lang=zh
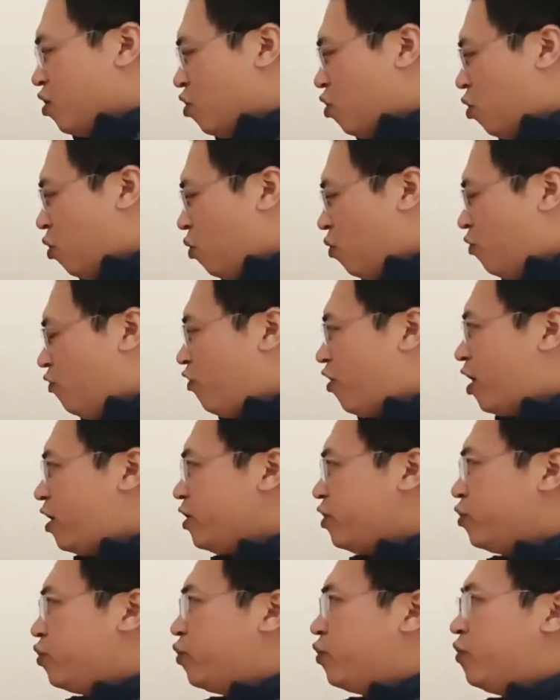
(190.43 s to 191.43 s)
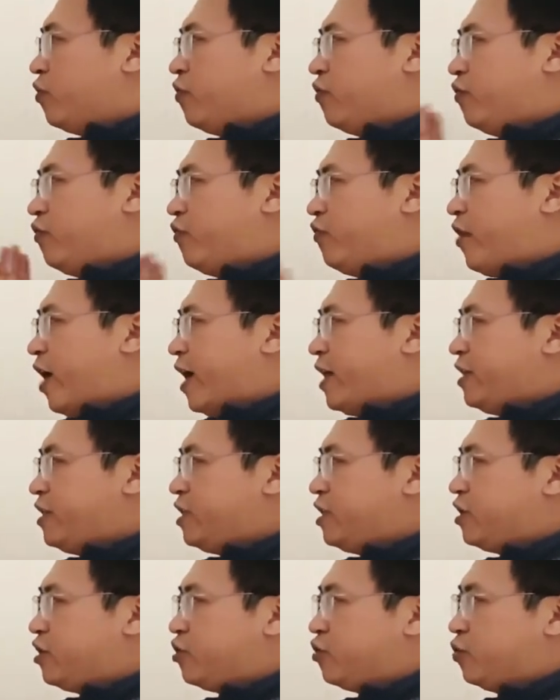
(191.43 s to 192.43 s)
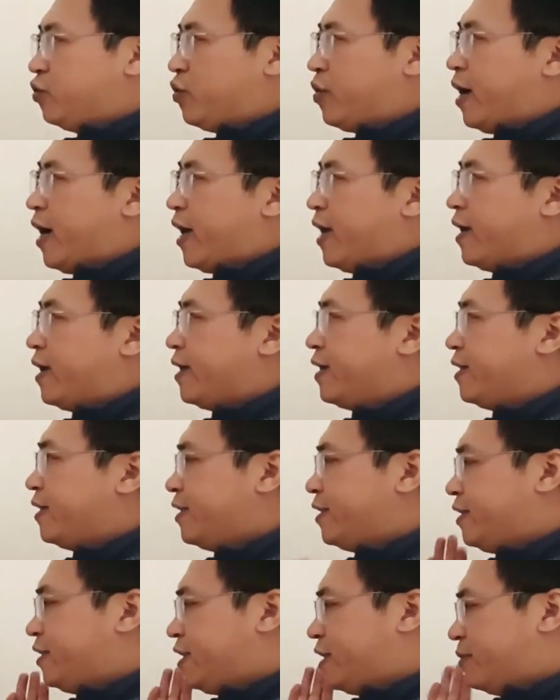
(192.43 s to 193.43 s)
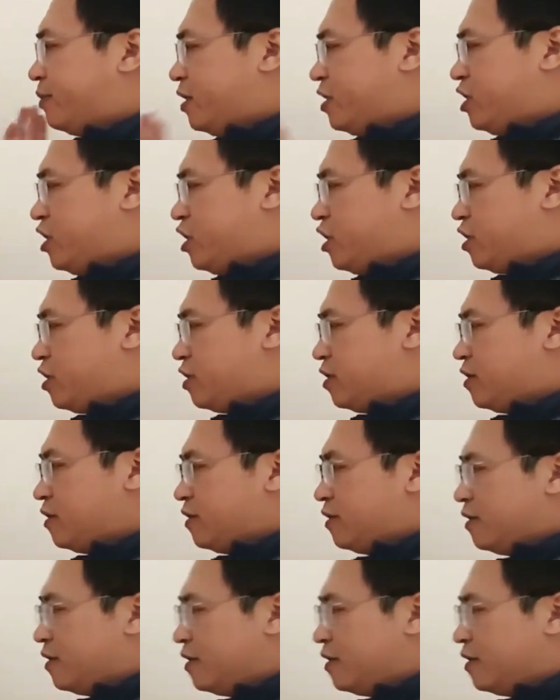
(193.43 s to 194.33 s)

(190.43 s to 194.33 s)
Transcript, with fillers: 红方有反制手段，怎么治？